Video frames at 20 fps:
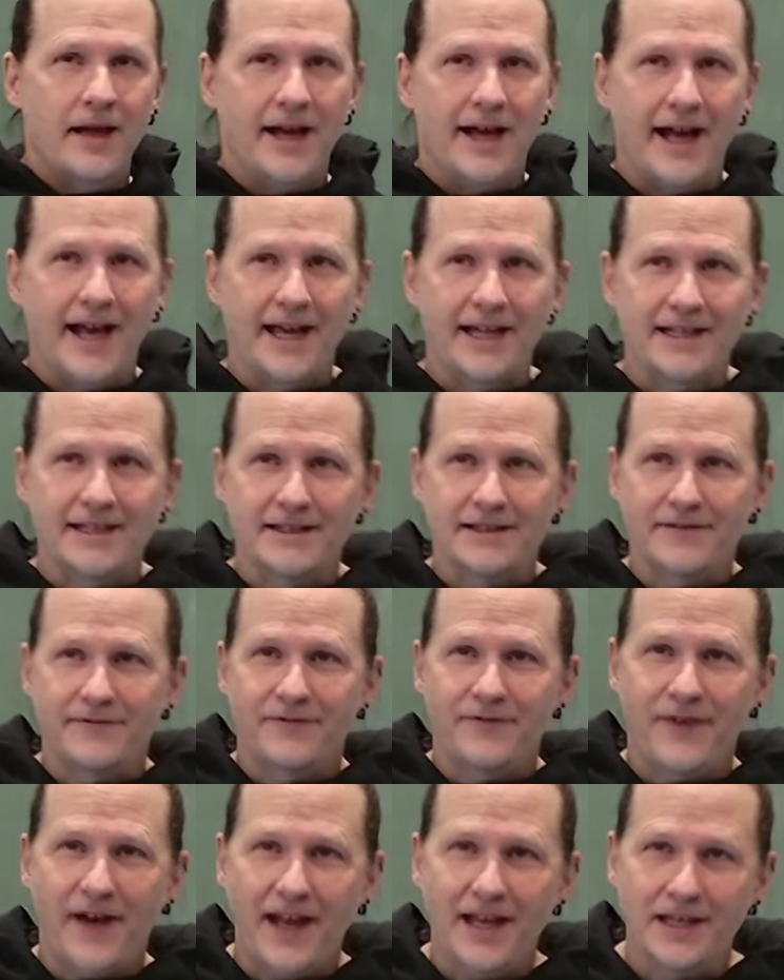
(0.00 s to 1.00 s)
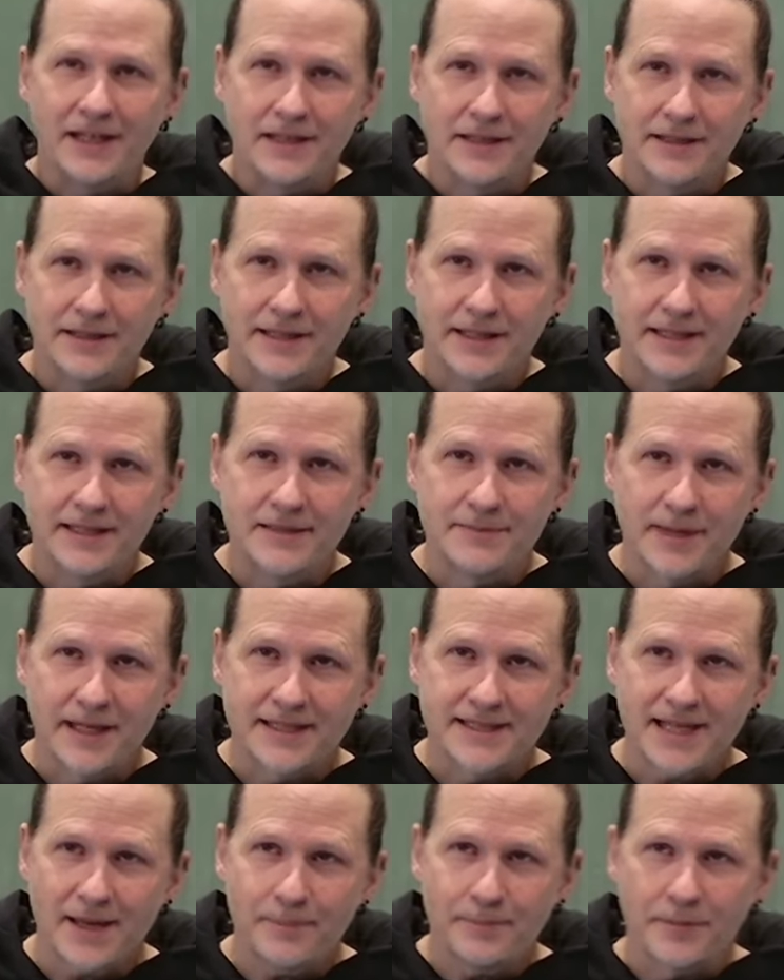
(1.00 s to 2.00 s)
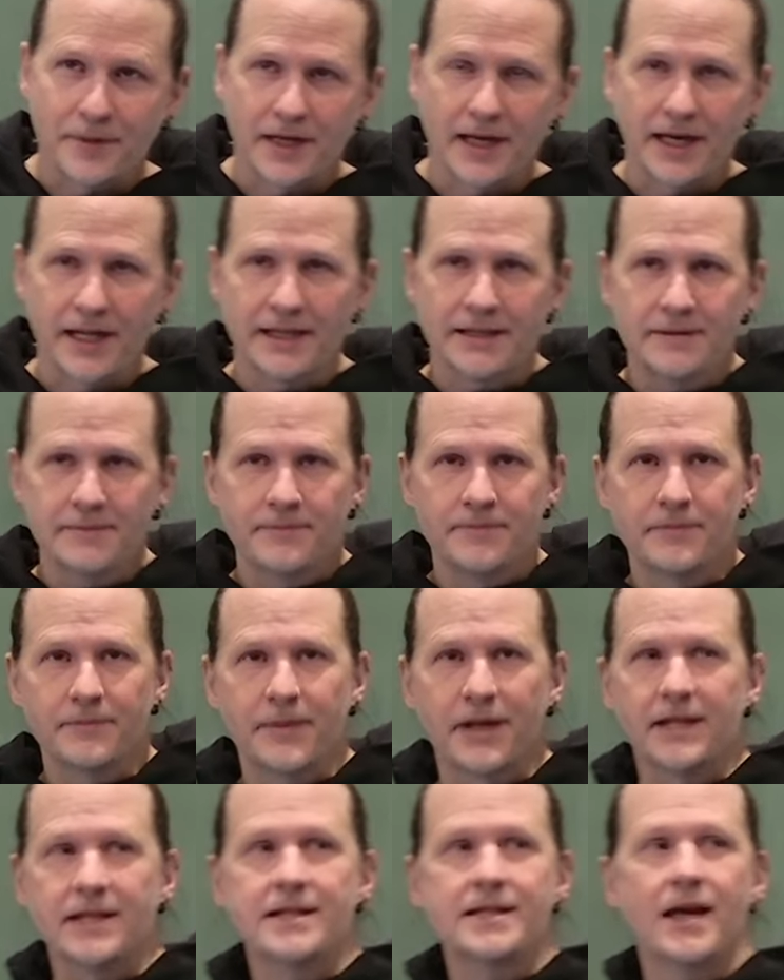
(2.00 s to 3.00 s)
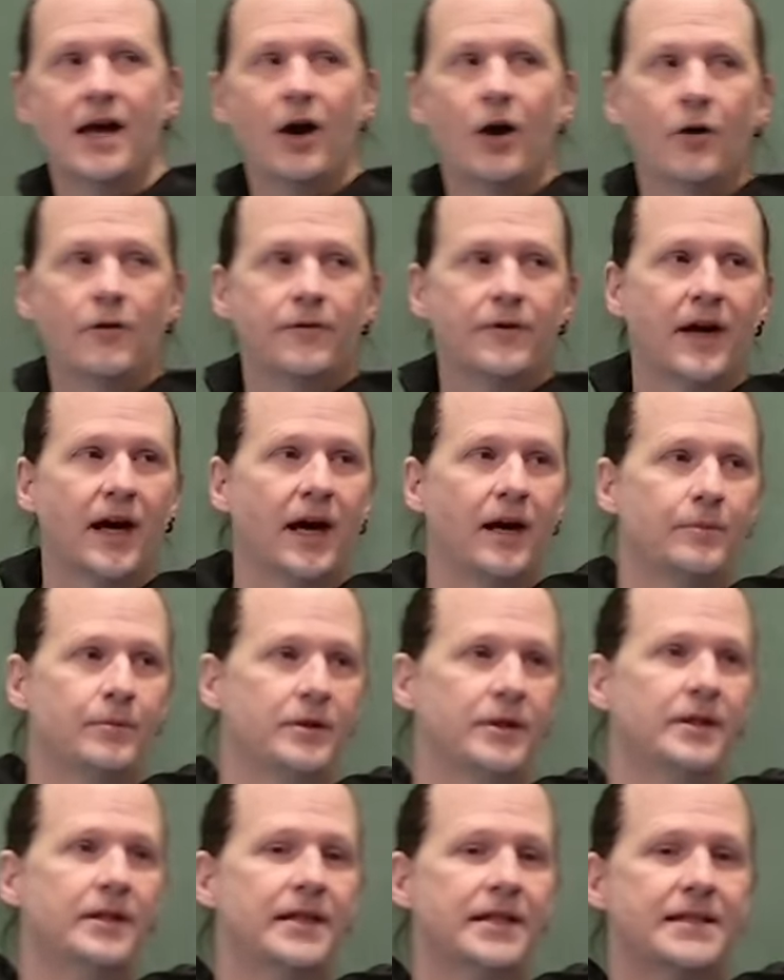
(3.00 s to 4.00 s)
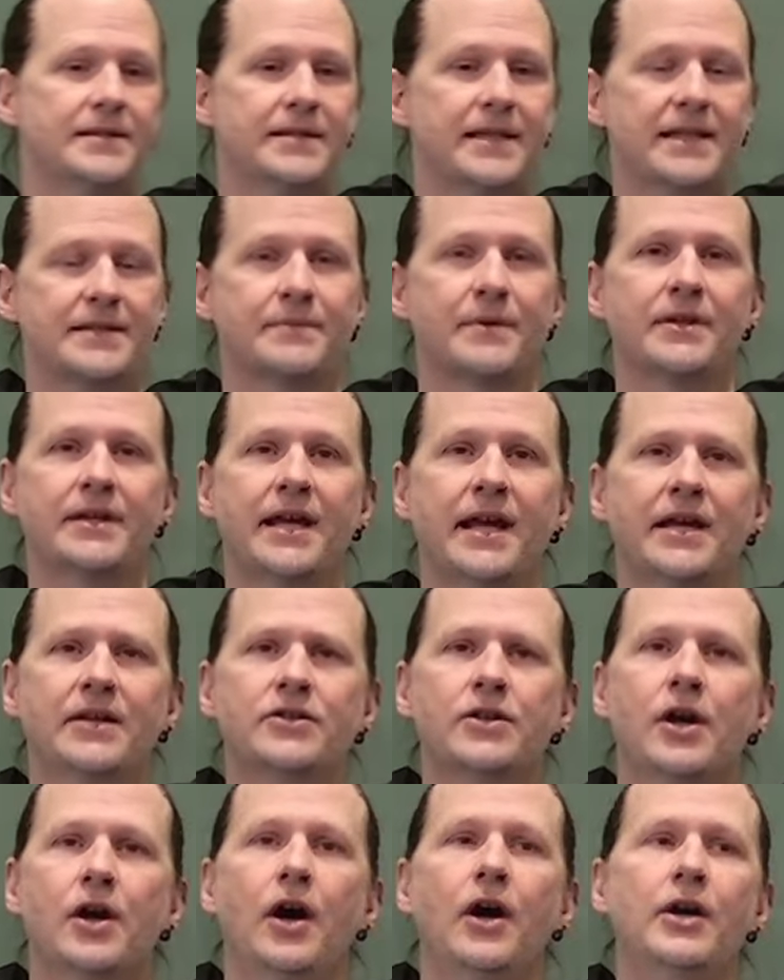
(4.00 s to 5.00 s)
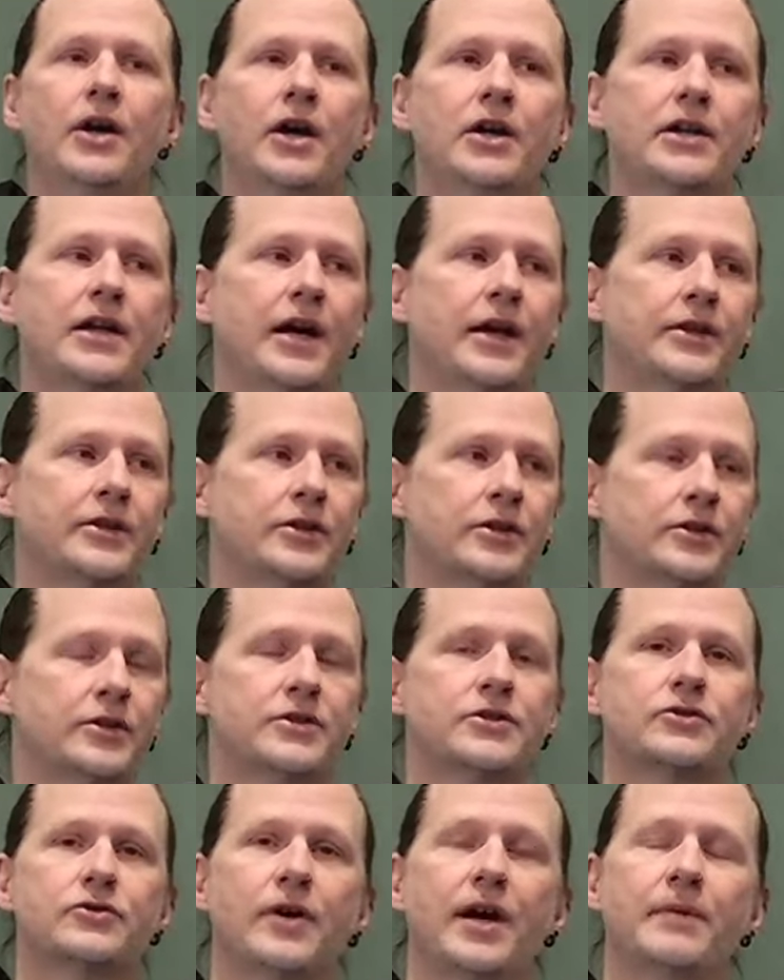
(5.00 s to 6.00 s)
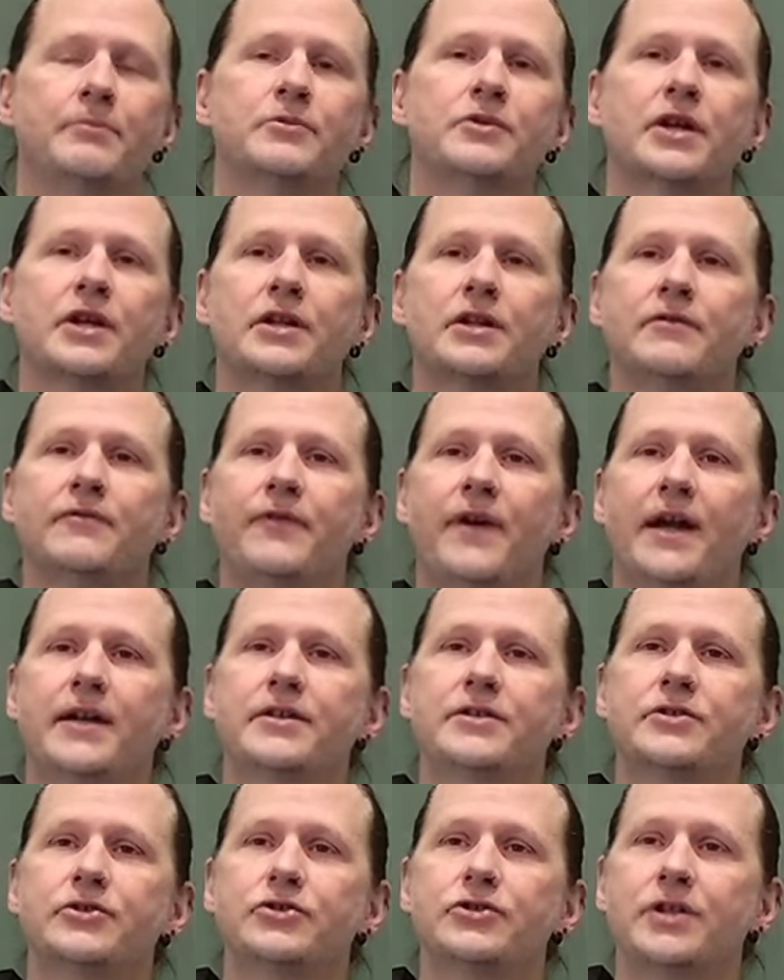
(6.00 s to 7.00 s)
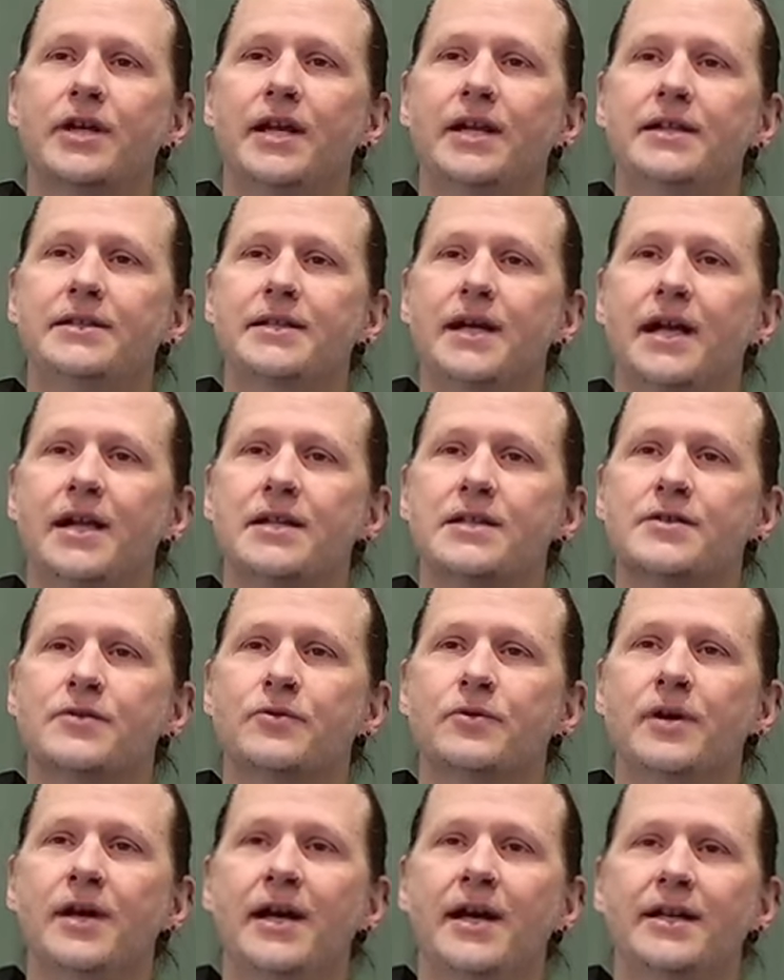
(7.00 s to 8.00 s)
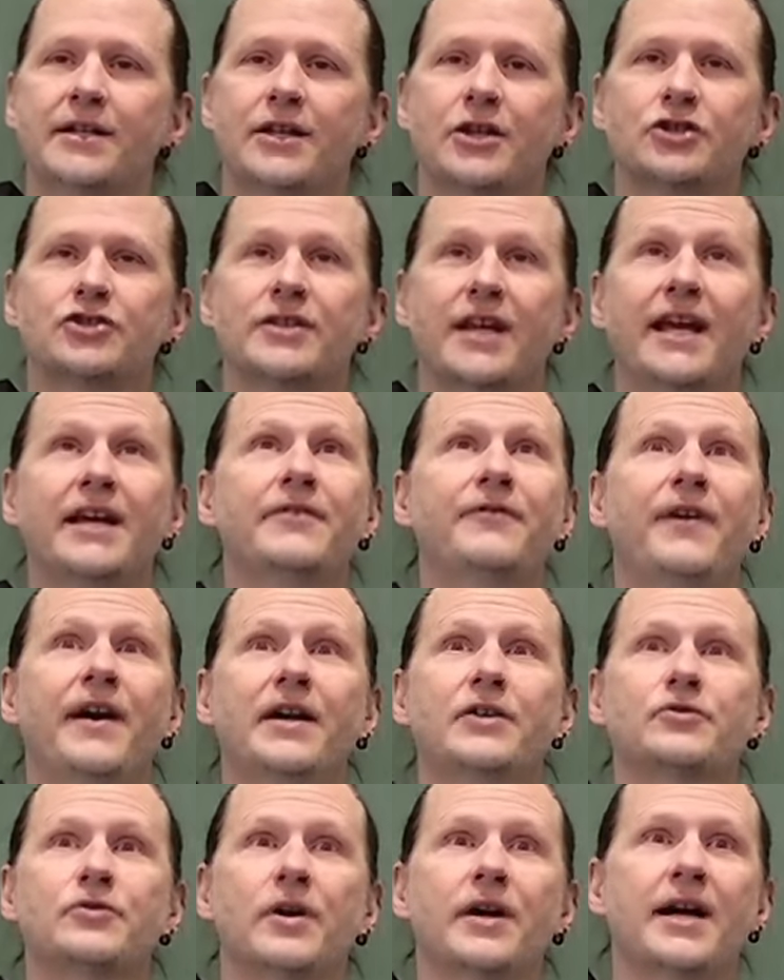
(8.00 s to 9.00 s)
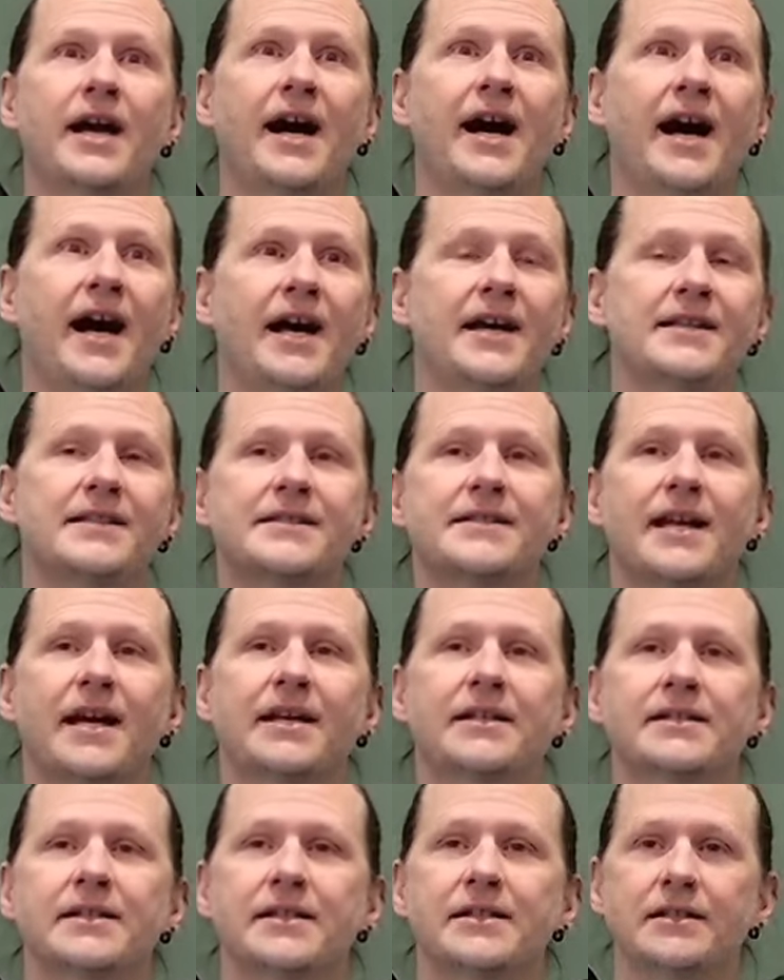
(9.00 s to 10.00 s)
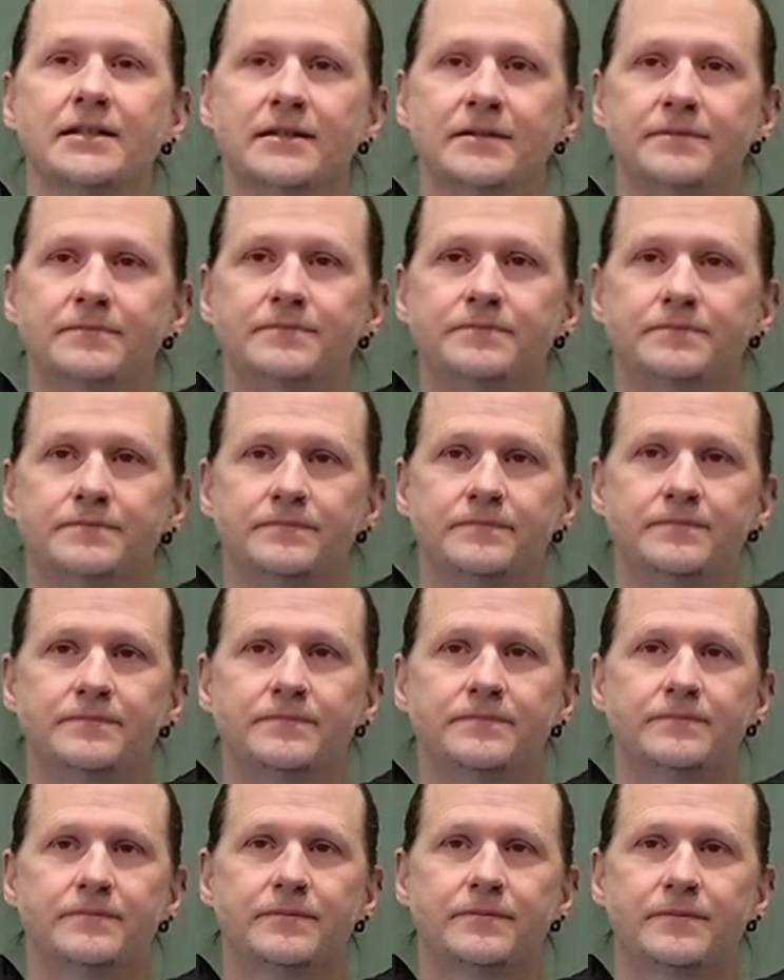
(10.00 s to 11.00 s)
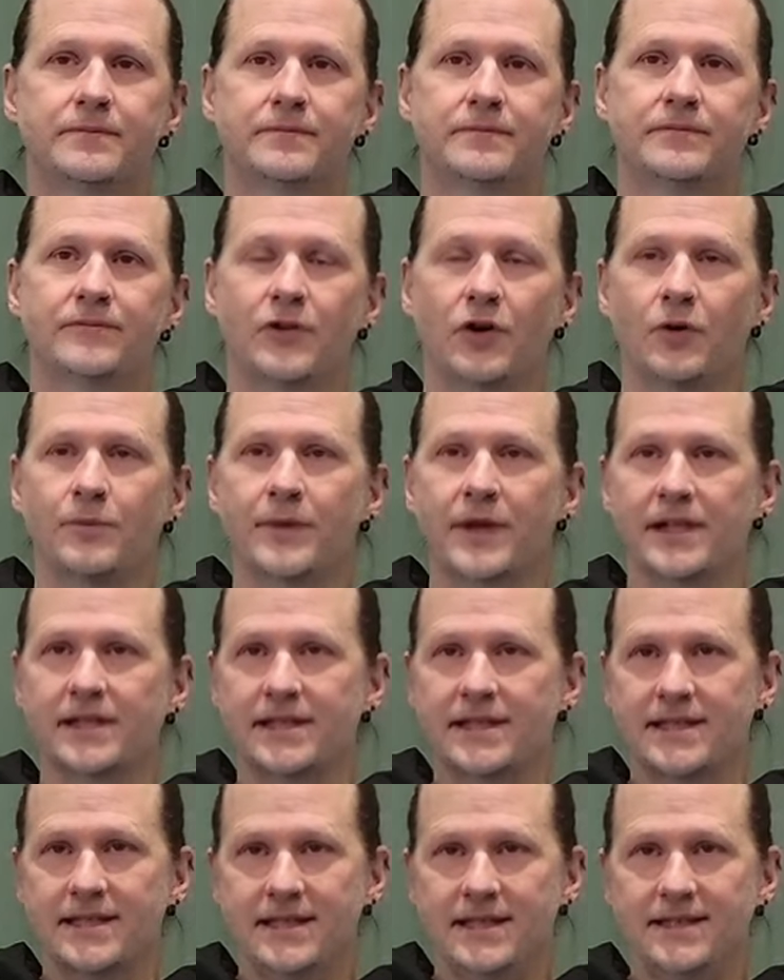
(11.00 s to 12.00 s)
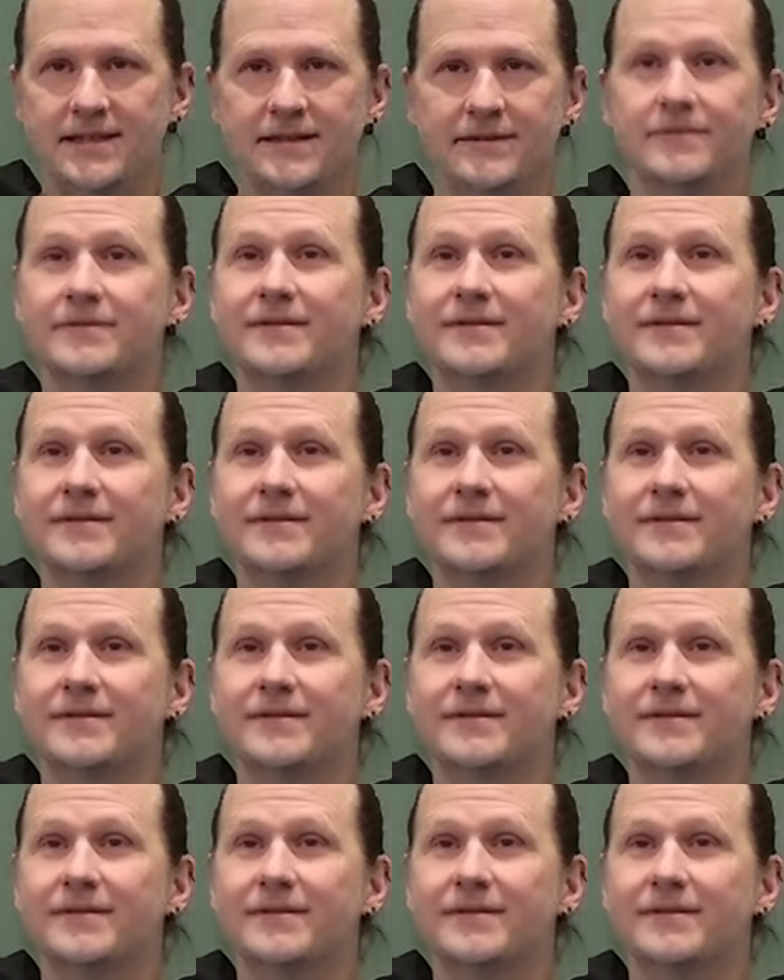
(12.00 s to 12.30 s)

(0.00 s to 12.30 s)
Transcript: Eine Falle, in die man tappen kann bei dieser Aufgabe, ist, dass man denkt, ah ja klar, die ist zu einem Drittel fertiggestellt, also der Streckfaktor k ist ein Drittel. Warum gilt das nicht?